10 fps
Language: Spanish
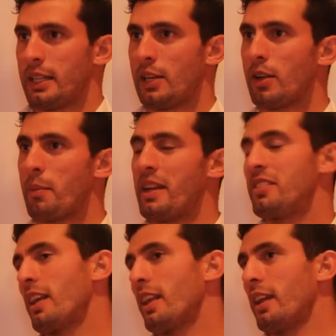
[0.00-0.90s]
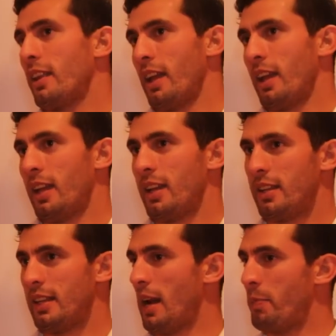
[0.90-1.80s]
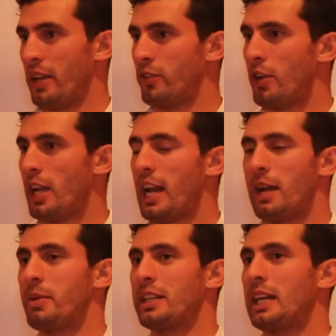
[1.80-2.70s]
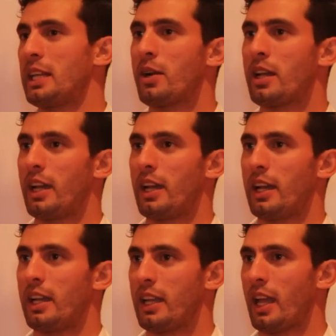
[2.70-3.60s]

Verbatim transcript: Creo que a pesar de, las presiones y las expectativas que,